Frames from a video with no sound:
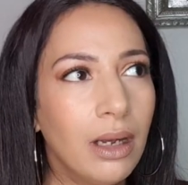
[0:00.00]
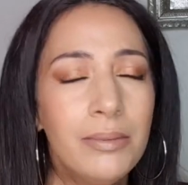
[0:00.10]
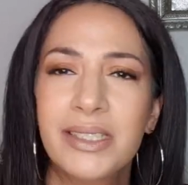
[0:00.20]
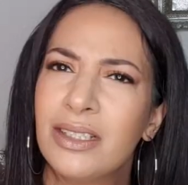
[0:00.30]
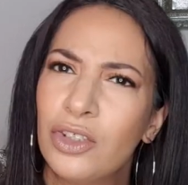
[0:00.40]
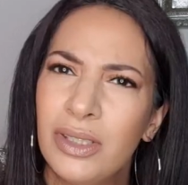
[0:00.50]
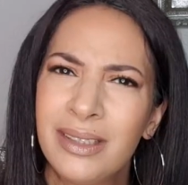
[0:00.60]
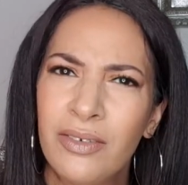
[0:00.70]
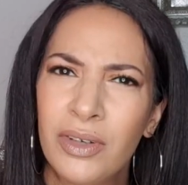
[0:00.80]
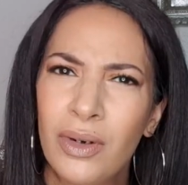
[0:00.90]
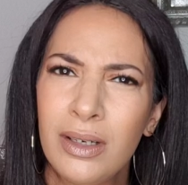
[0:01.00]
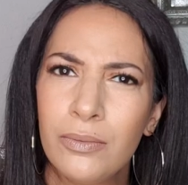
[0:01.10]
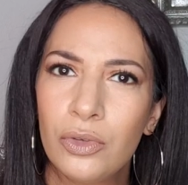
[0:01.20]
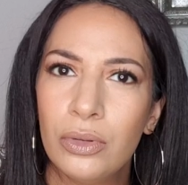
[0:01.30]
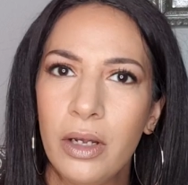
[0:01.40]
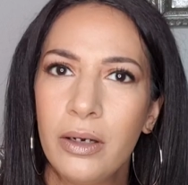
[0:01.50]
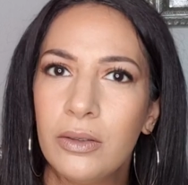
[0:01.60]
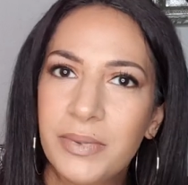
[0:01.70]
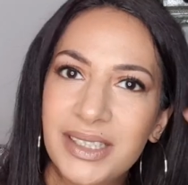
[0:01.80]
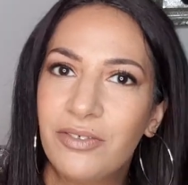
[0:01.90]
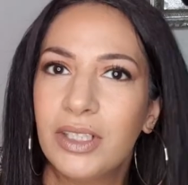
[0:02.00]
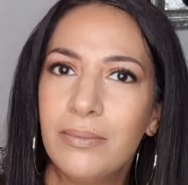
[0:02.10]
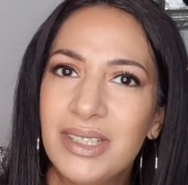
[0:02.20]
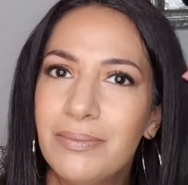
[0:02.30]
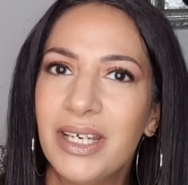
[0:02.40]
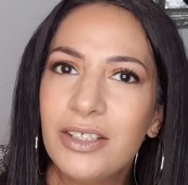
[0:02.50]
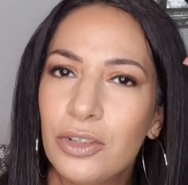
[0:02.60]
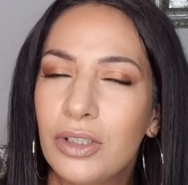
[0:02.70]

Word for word: ah mais c'est joli t'as fait quoi comme couleur mais ça fait comme des mèches